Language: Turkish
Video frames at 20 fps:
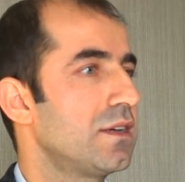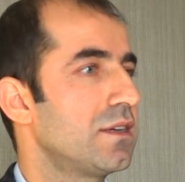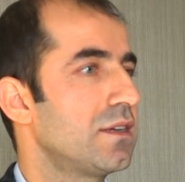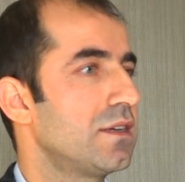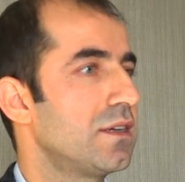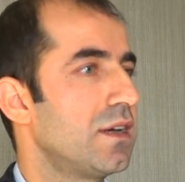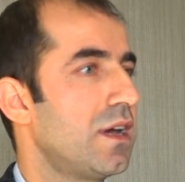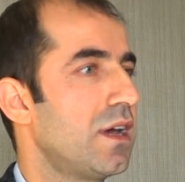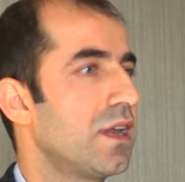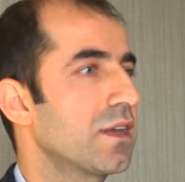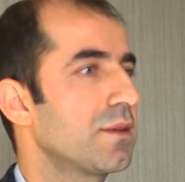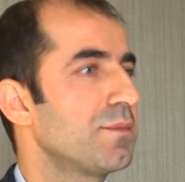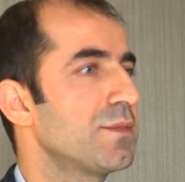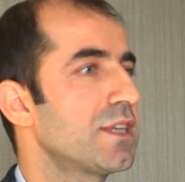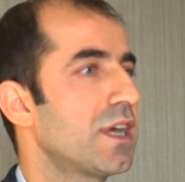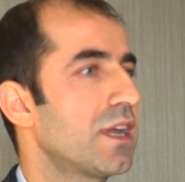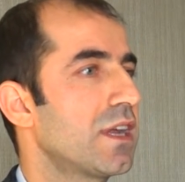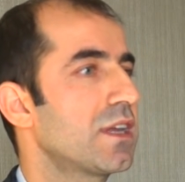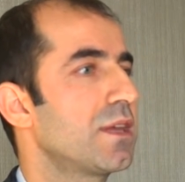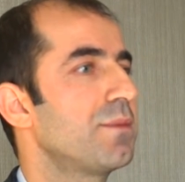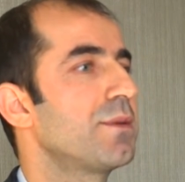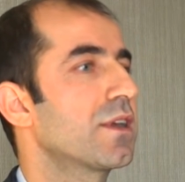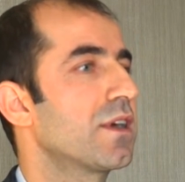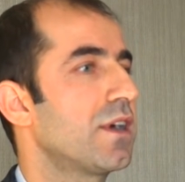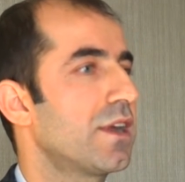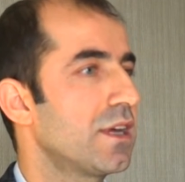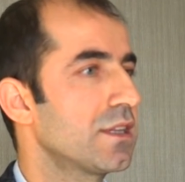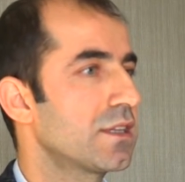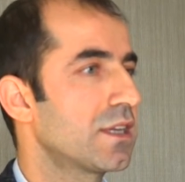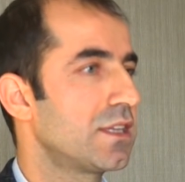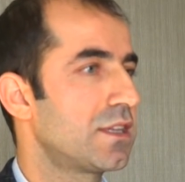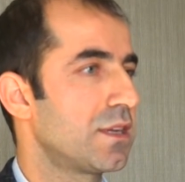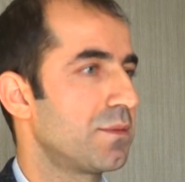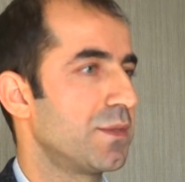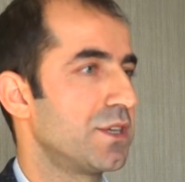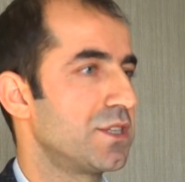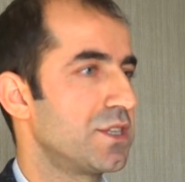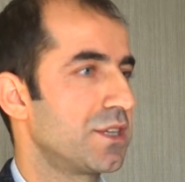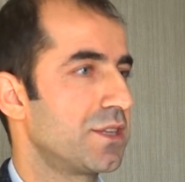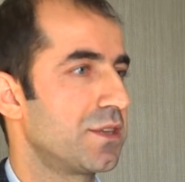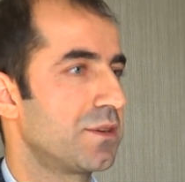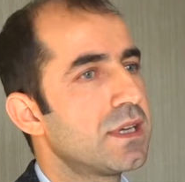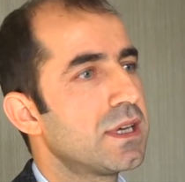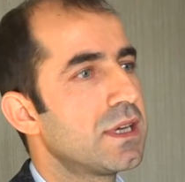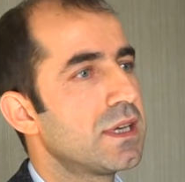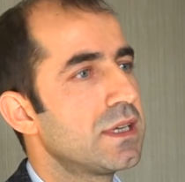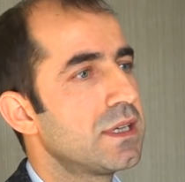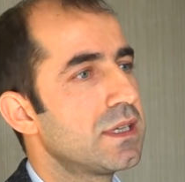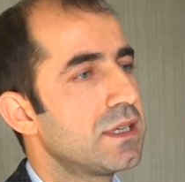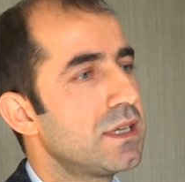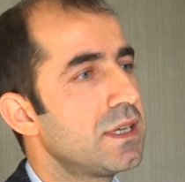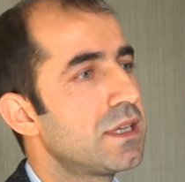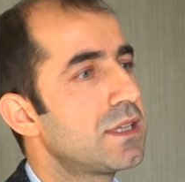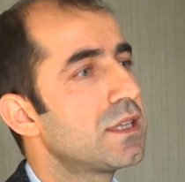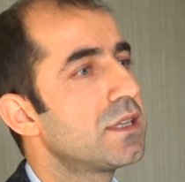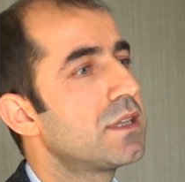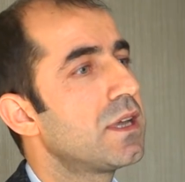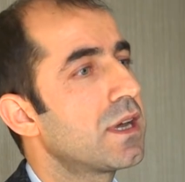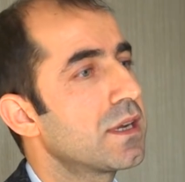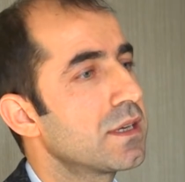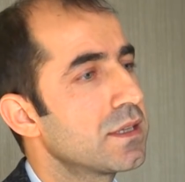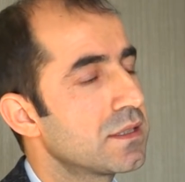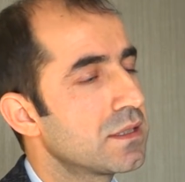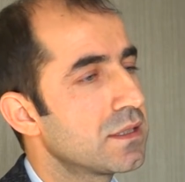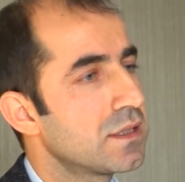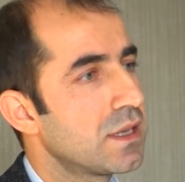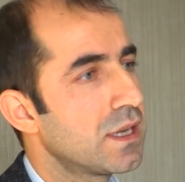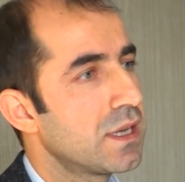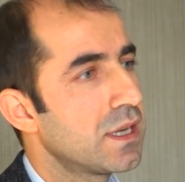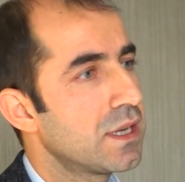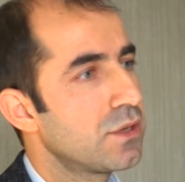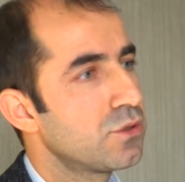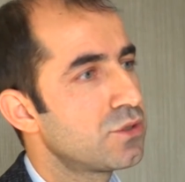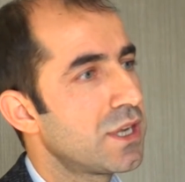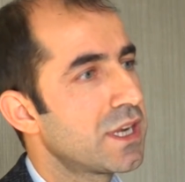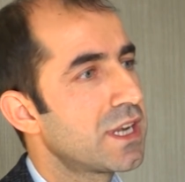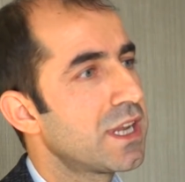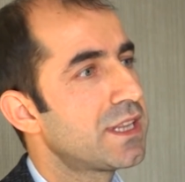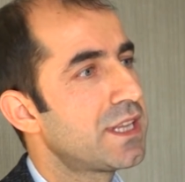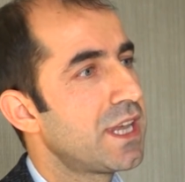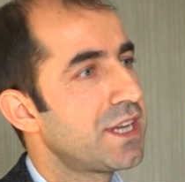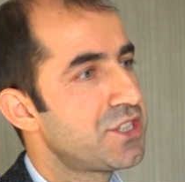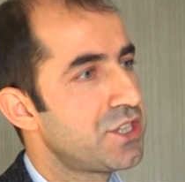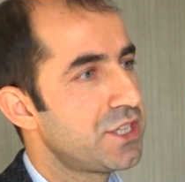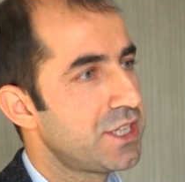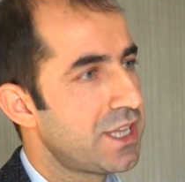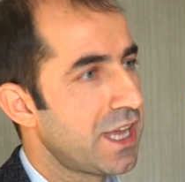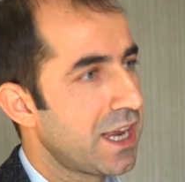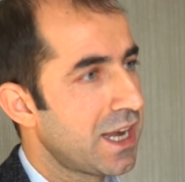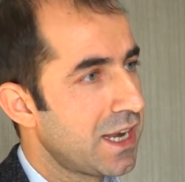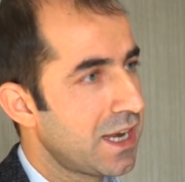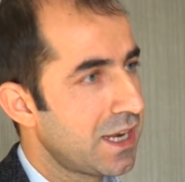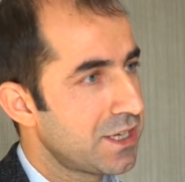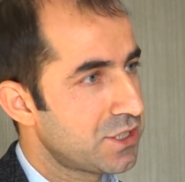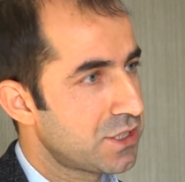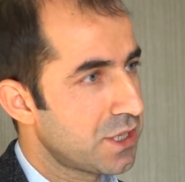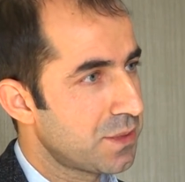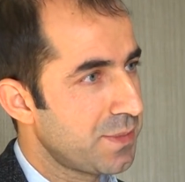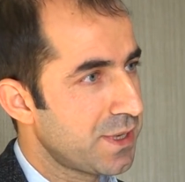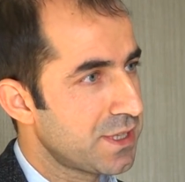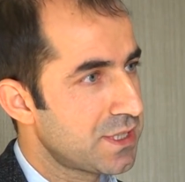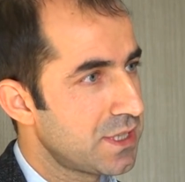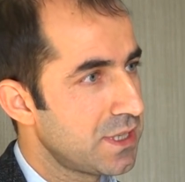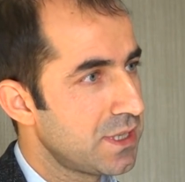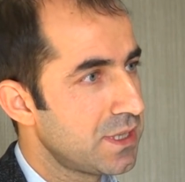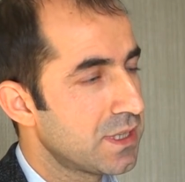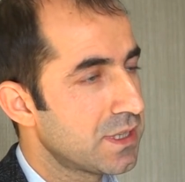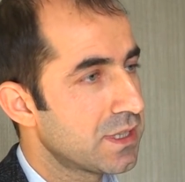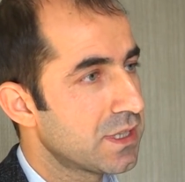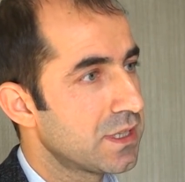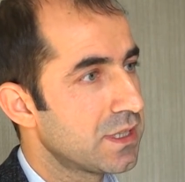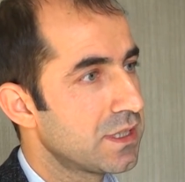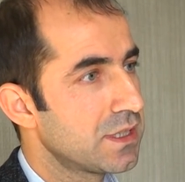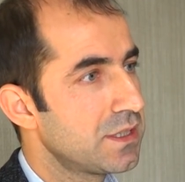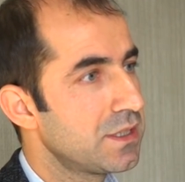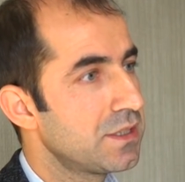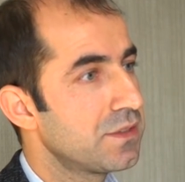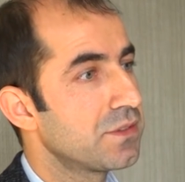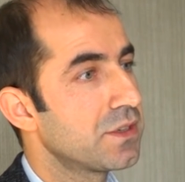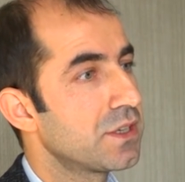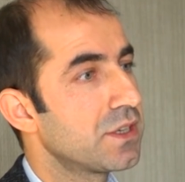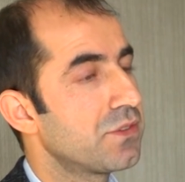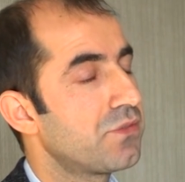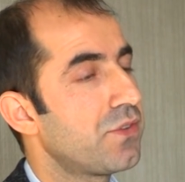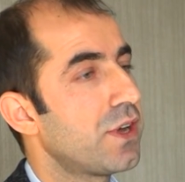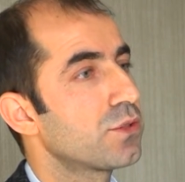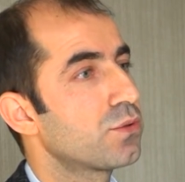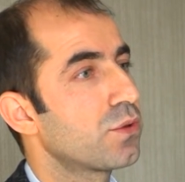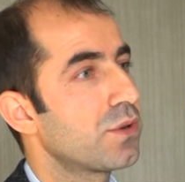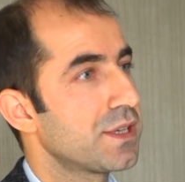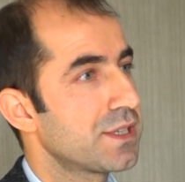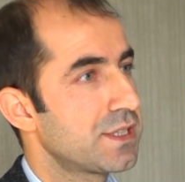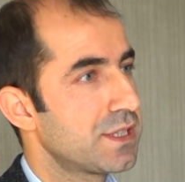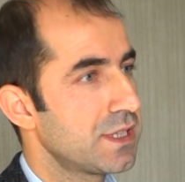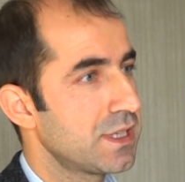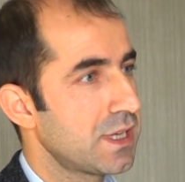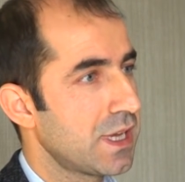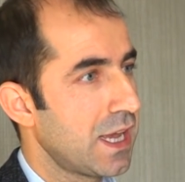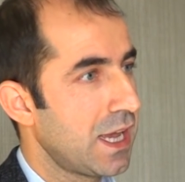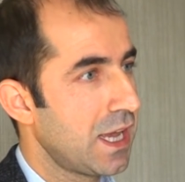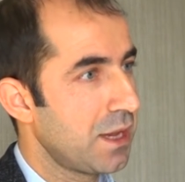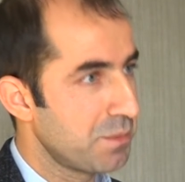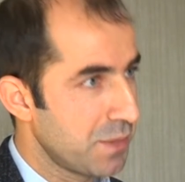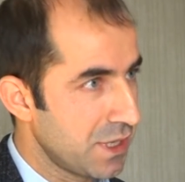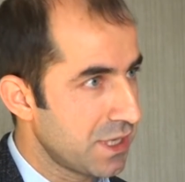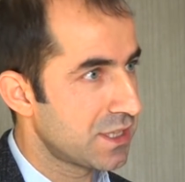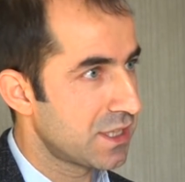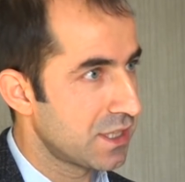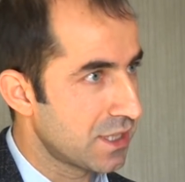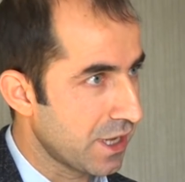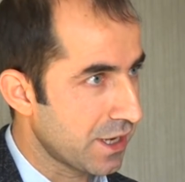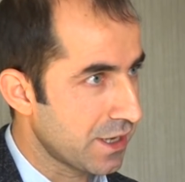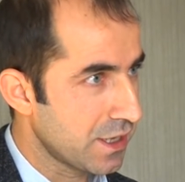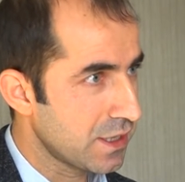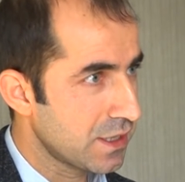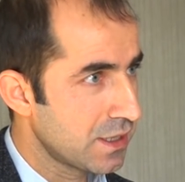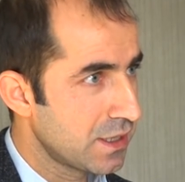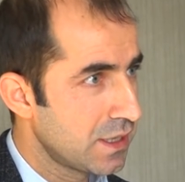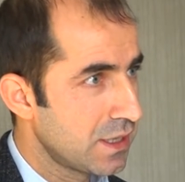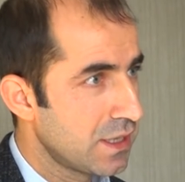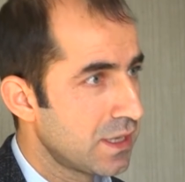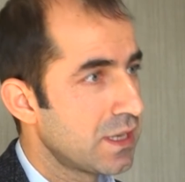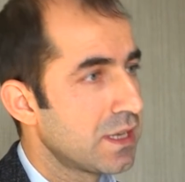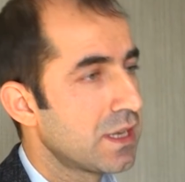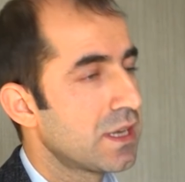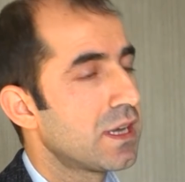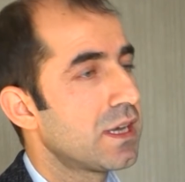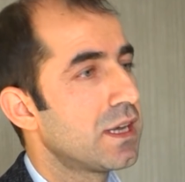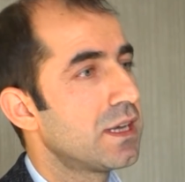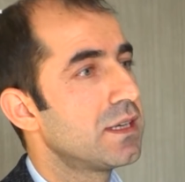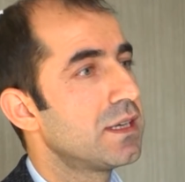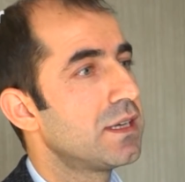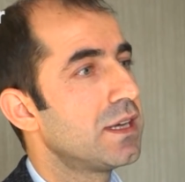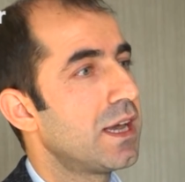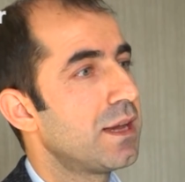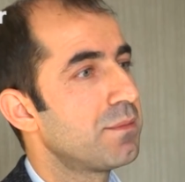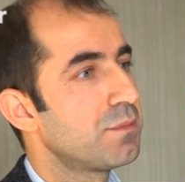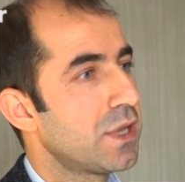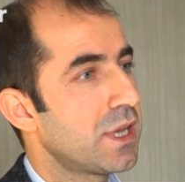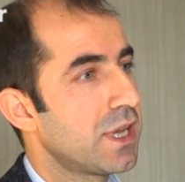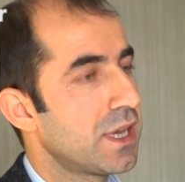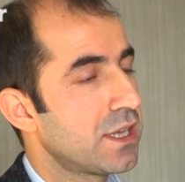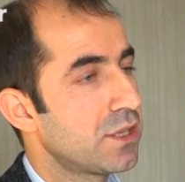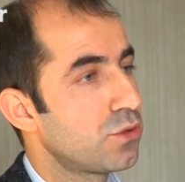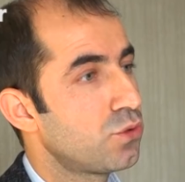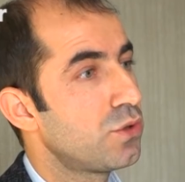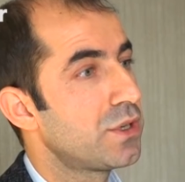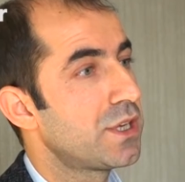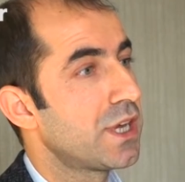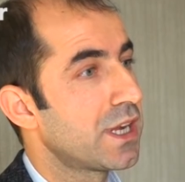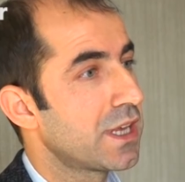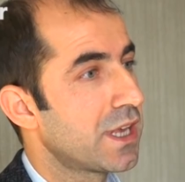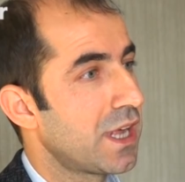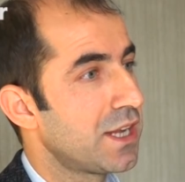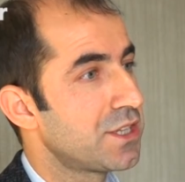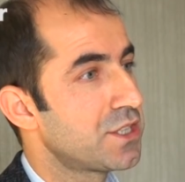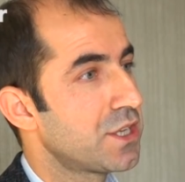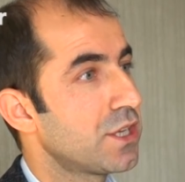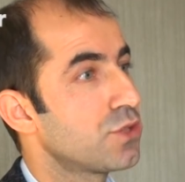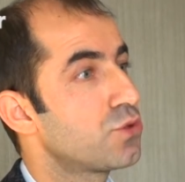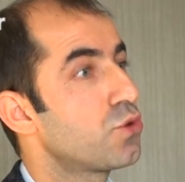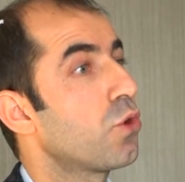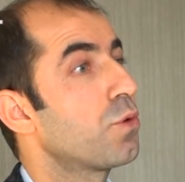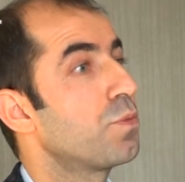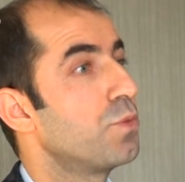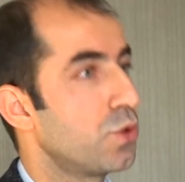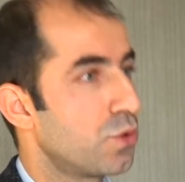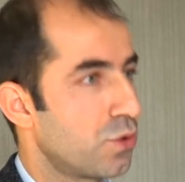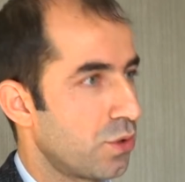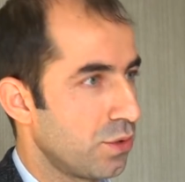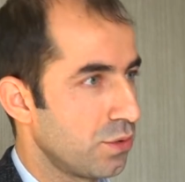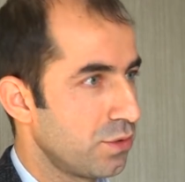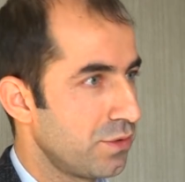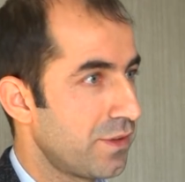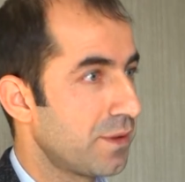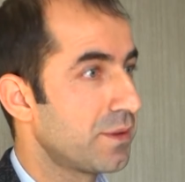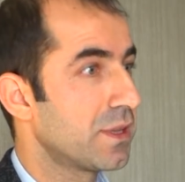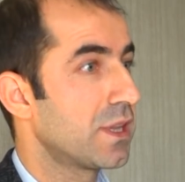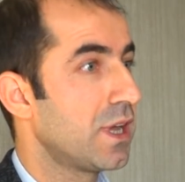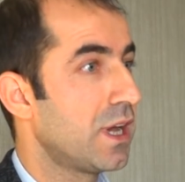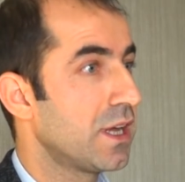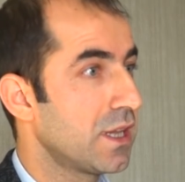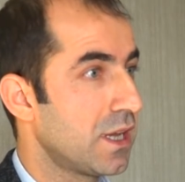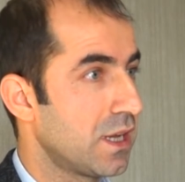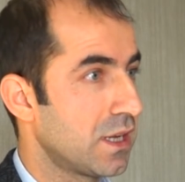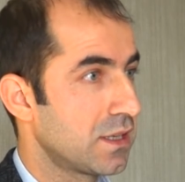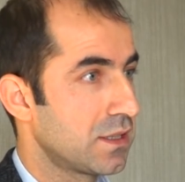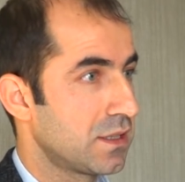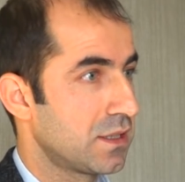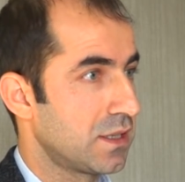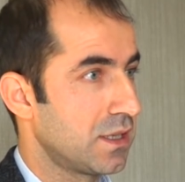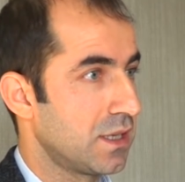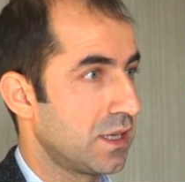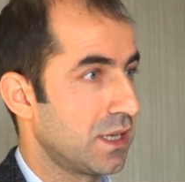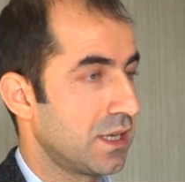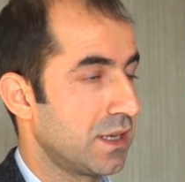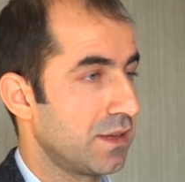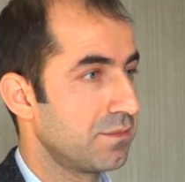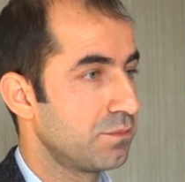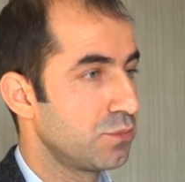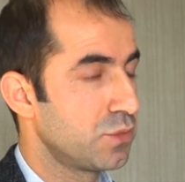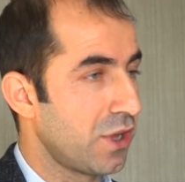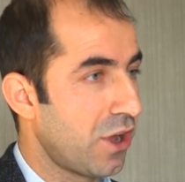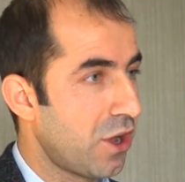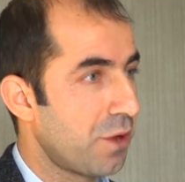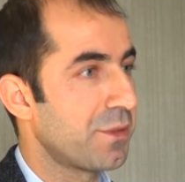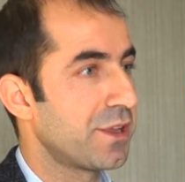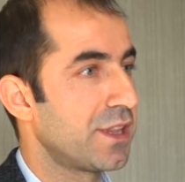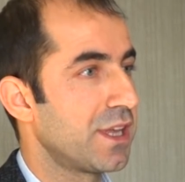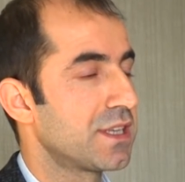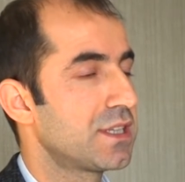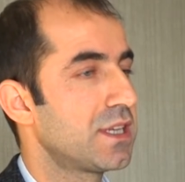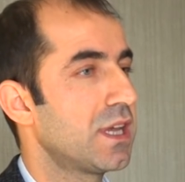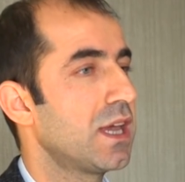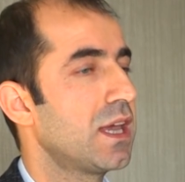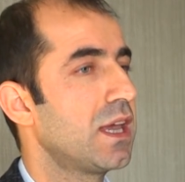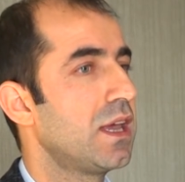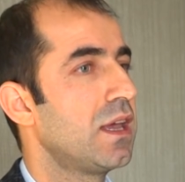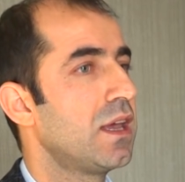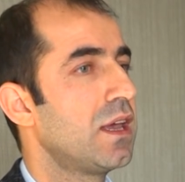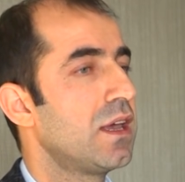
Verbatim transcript: e, e, halkımız herhangi bir kanat getirmeyecektir. E, iktidarın e, özellikle tecridi derinleştirmesinin e, faturası hem iktidara e, hem de Türkiye'nin geleceğine çok büyük oldu ve daha da e, devam ederse